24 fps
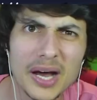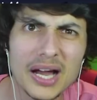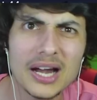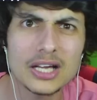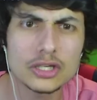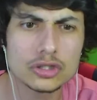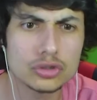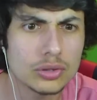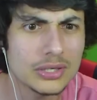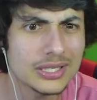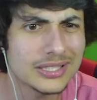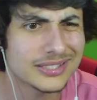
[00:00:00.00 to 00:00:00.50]
par
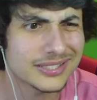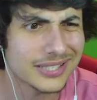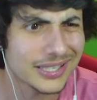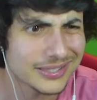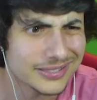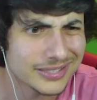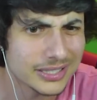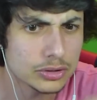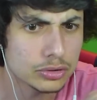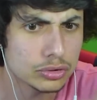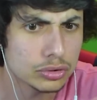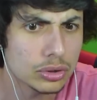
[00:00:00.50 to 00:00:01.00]
la suite. Ça,
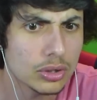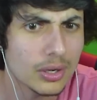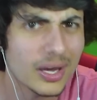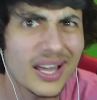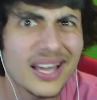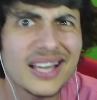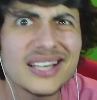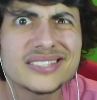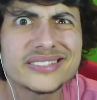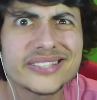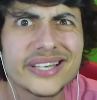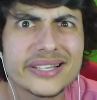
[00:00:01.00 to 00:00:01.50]
c'est
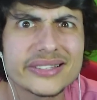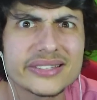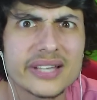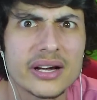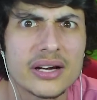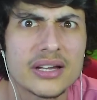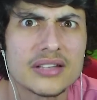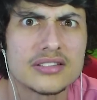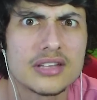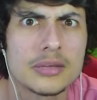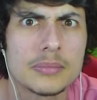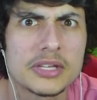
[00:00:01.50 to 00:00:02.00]
sûr et
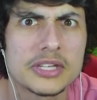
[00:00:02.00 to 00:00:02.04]
certain, les